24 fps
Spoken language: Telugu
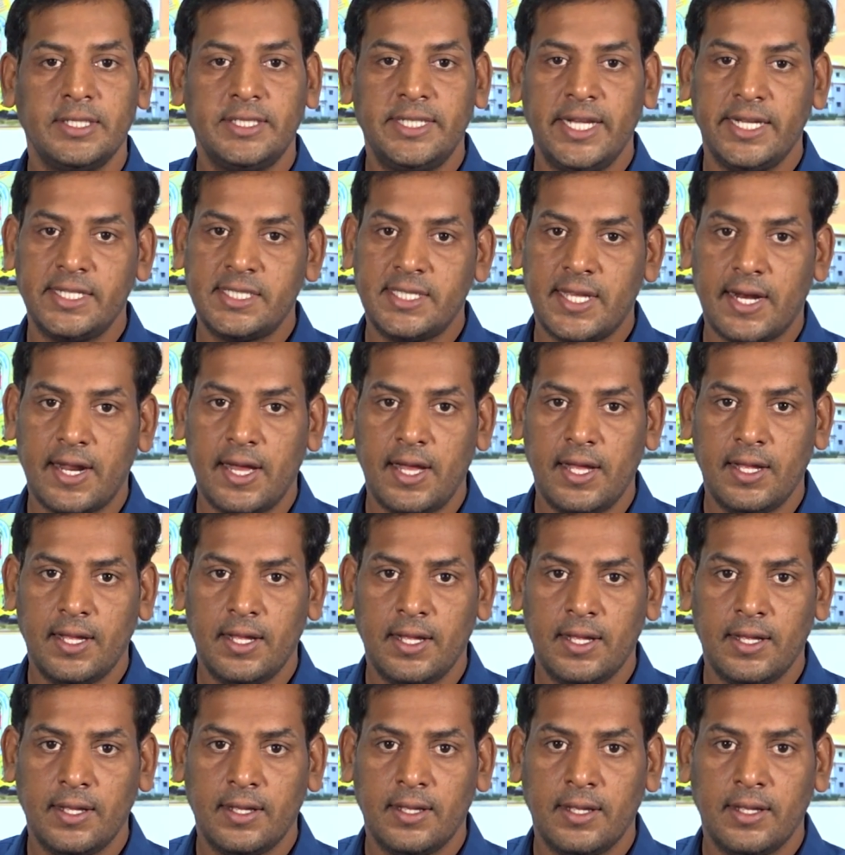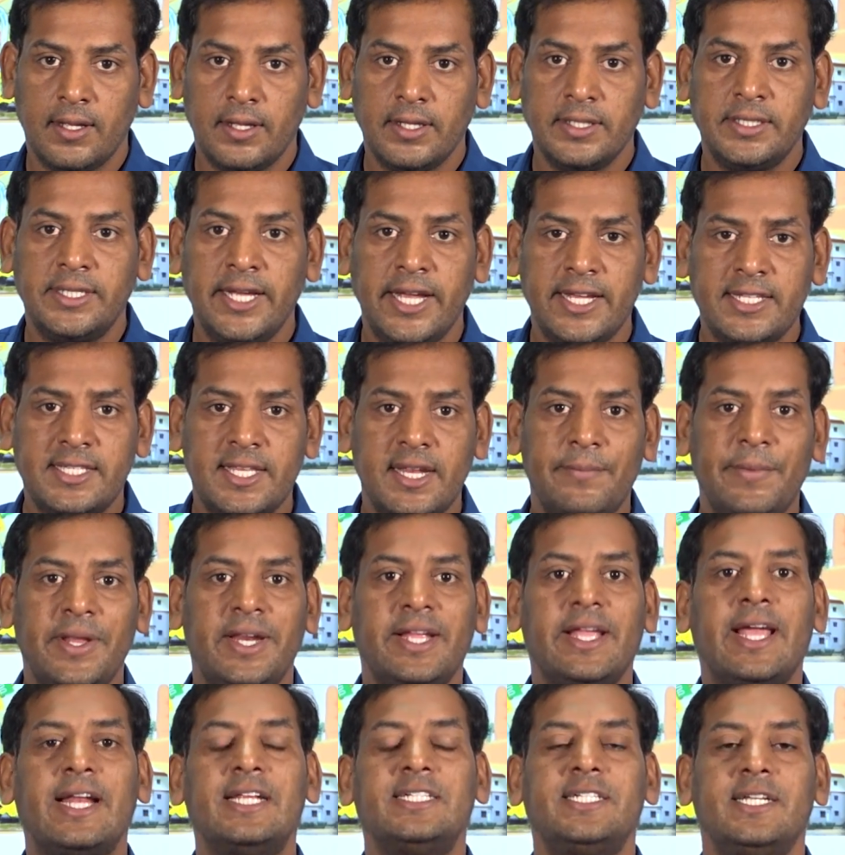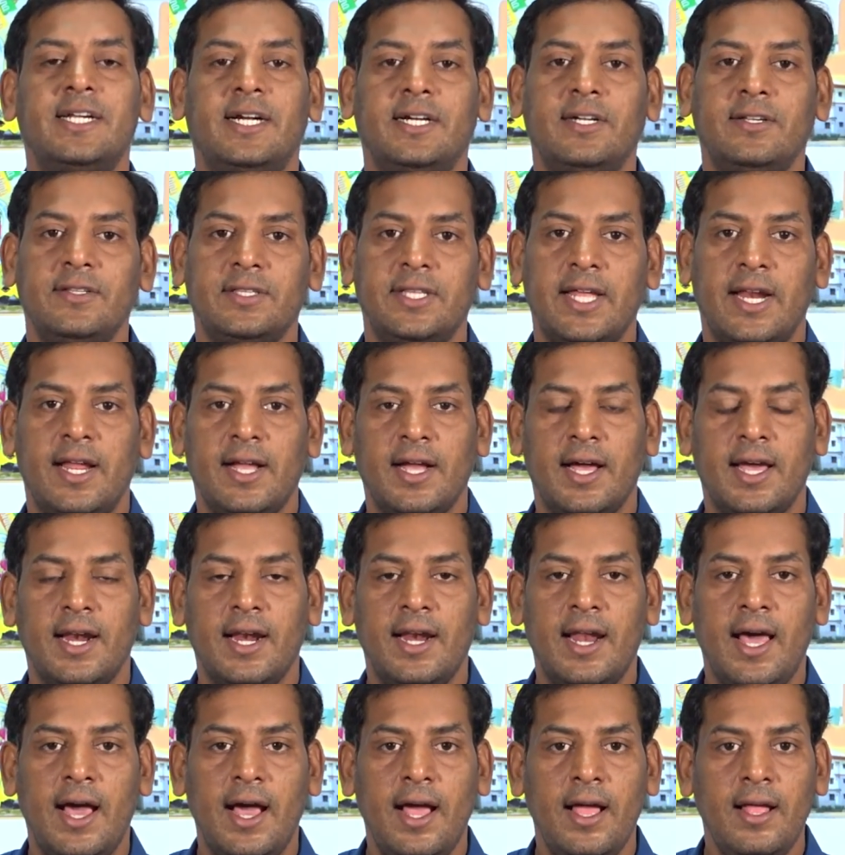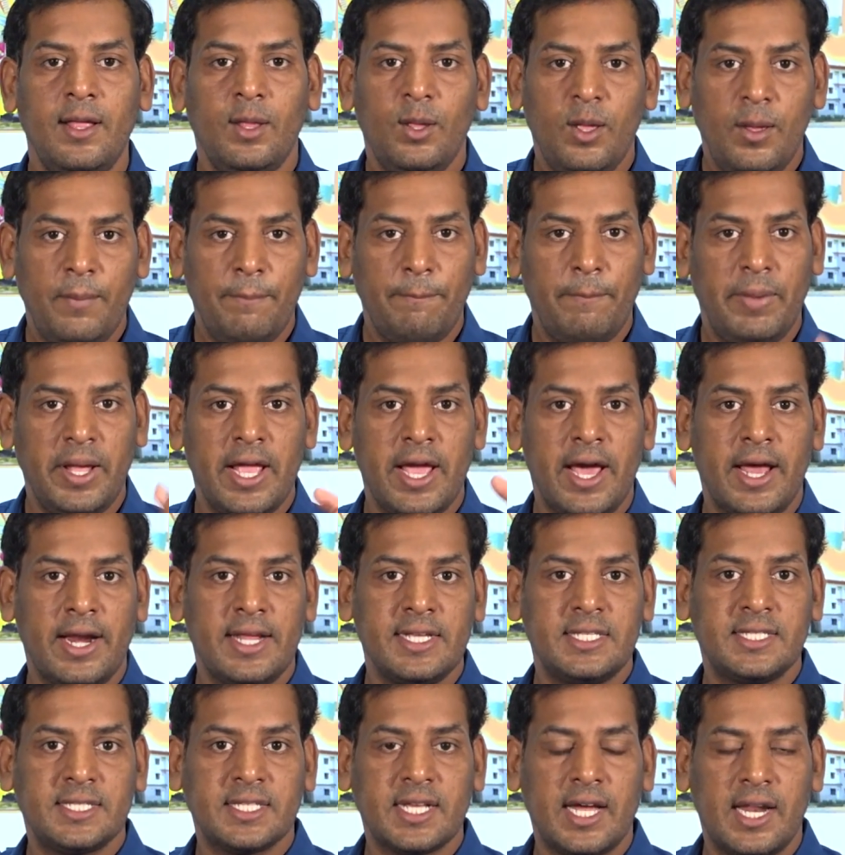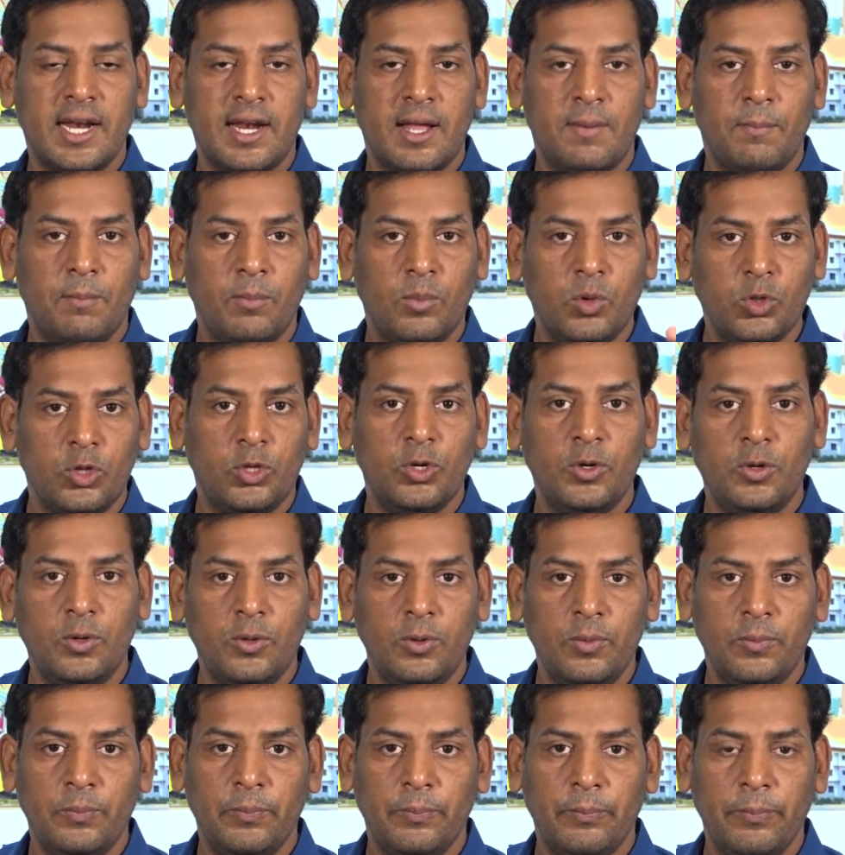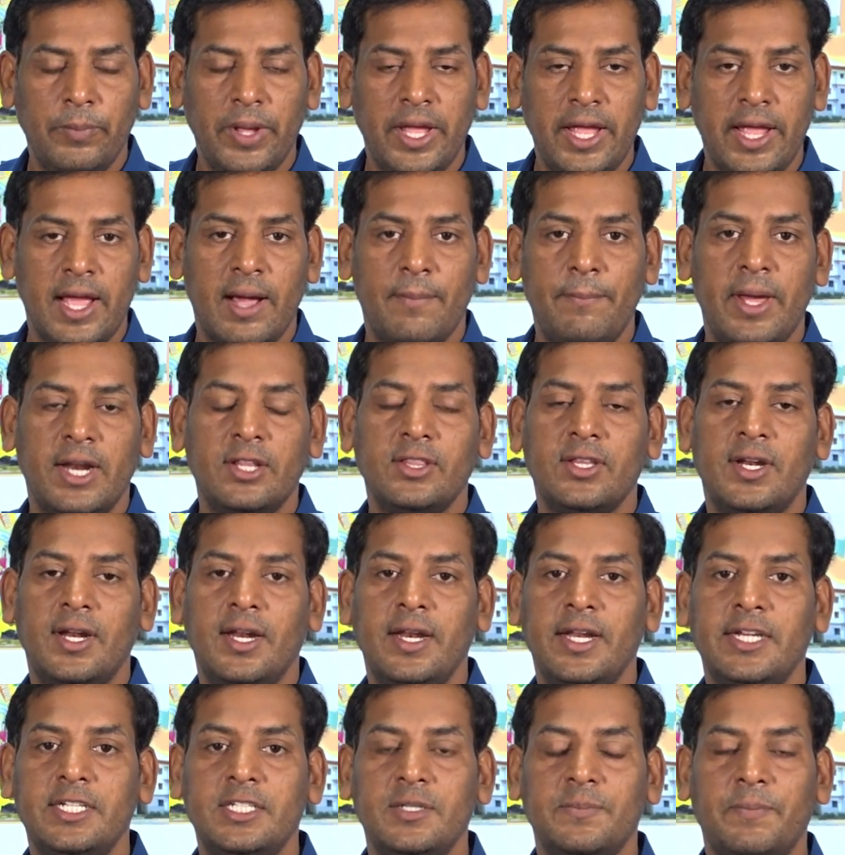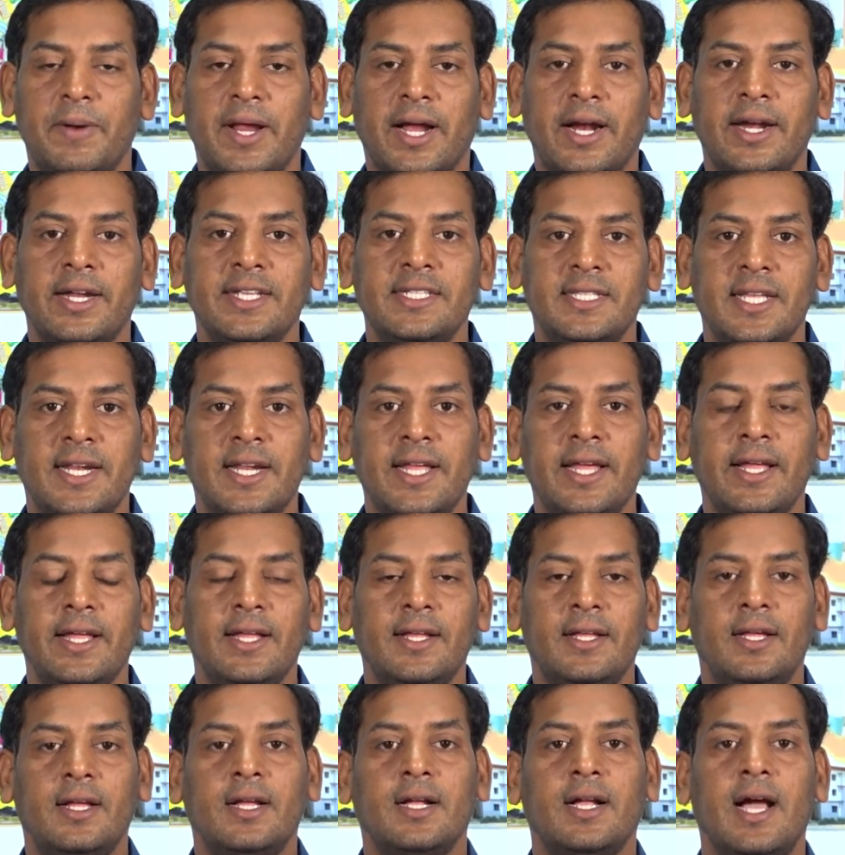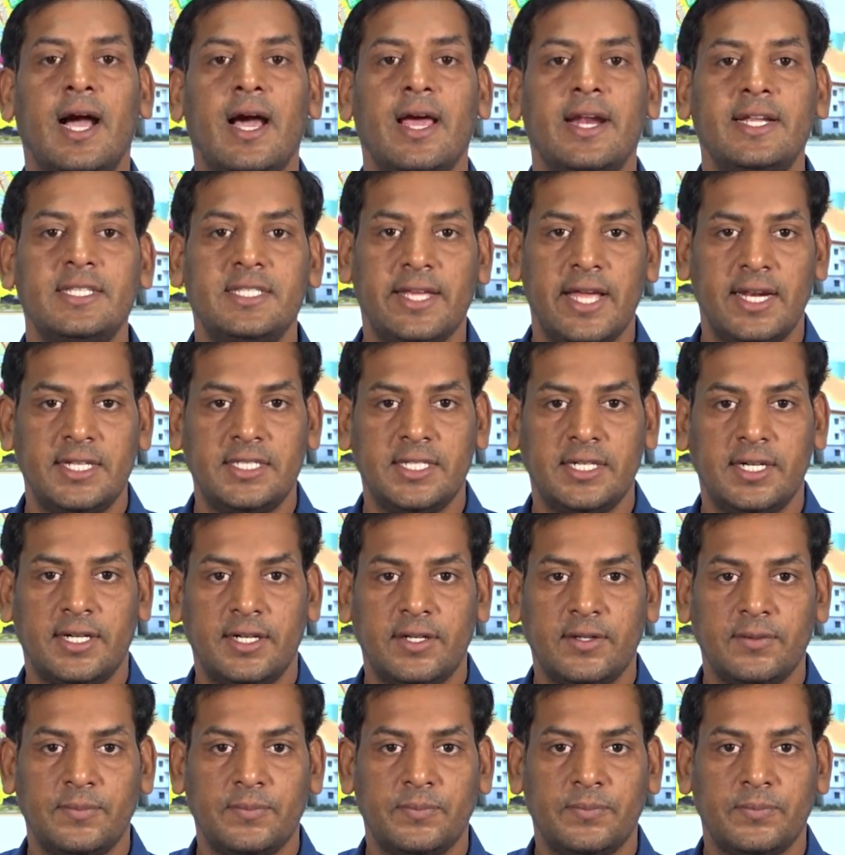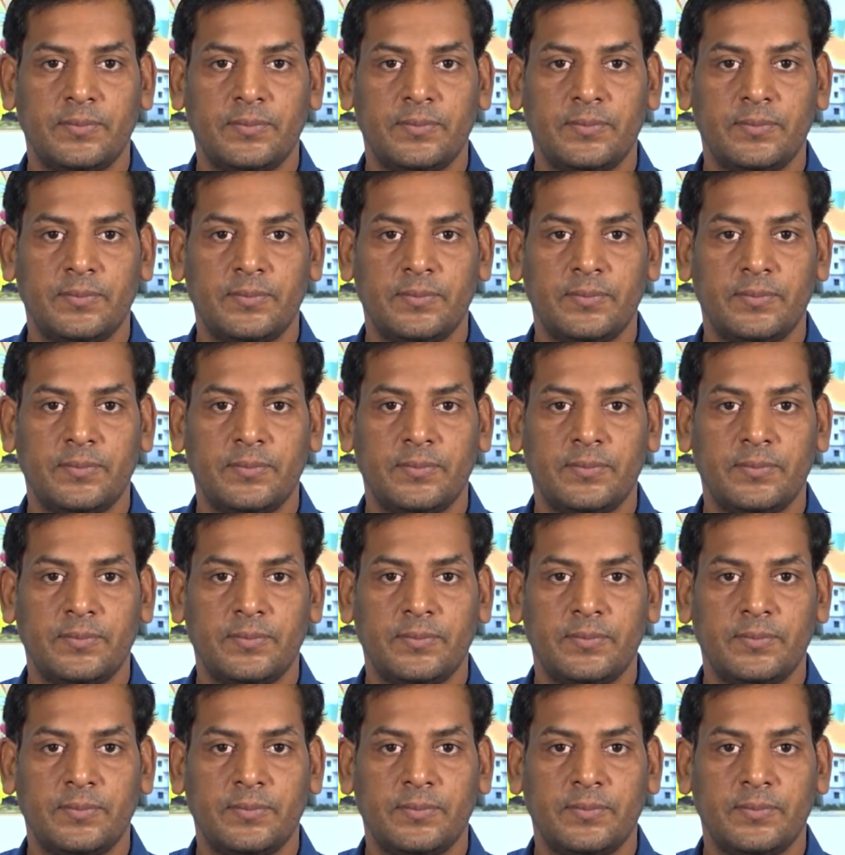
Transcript: చేస్తారా చేస్తేనే మీరు గెలిచినట్టు తెలంగాణలో బీఆర్ఎస్ కన్నా ముందు మీ అభ్యర్థుల లిస్టు ప్రకటిస్తేనే కాంగ్రెస్ గెలిచినట్టు